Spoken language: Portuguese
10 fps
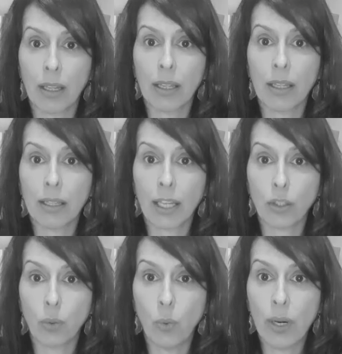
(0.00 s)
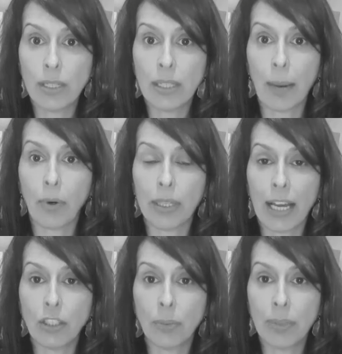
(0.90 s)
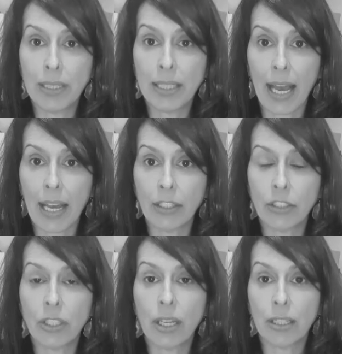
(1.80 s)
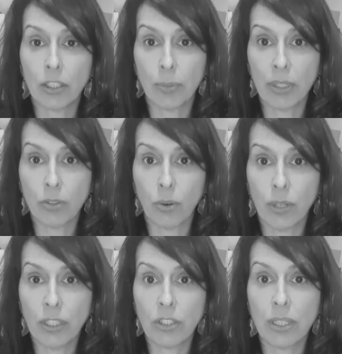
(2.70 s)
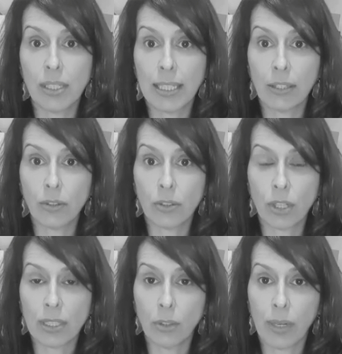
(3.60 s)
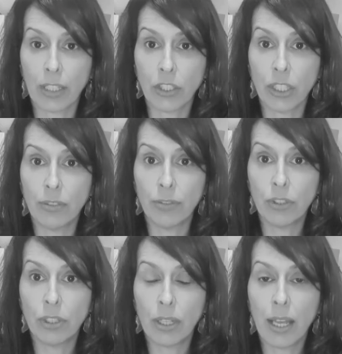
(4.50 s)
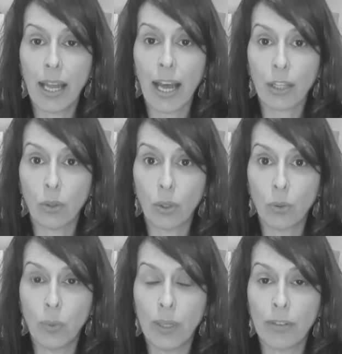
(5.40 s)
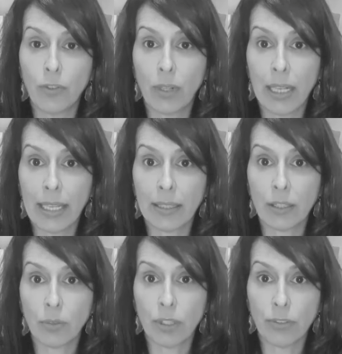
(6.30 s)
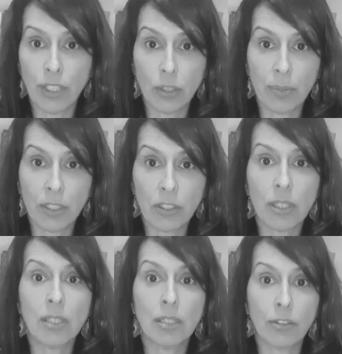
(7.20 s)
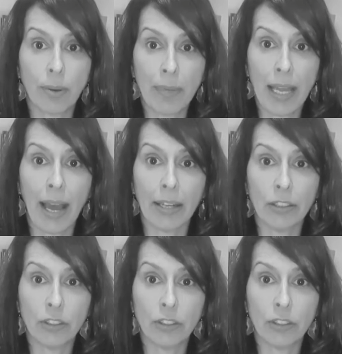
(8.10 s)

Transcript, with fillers: nas ruas, em abordagens policiais, nas prisões, em centros socioeducativos, a tortura violenta suas vítimas e seus familiares.